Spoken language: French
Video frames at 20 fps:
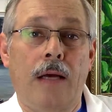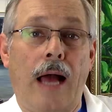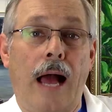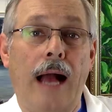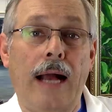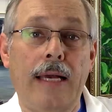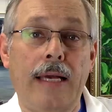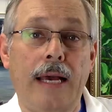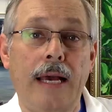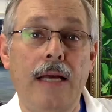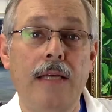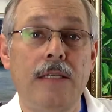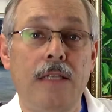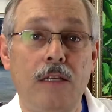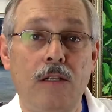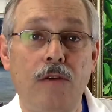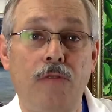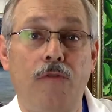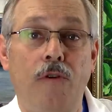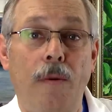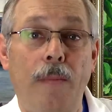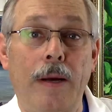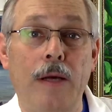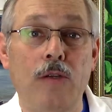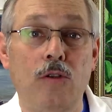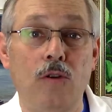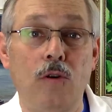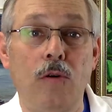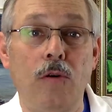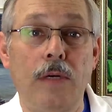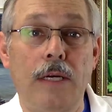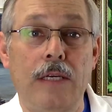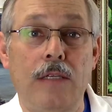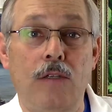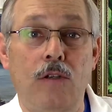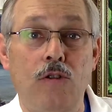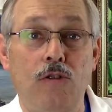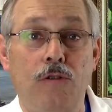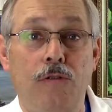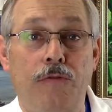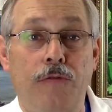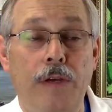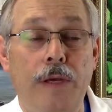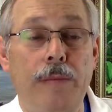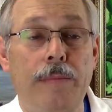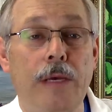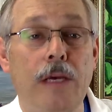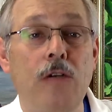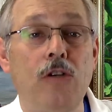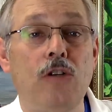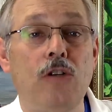En créant cette formation, qu'est-ce que je fais Eh bien,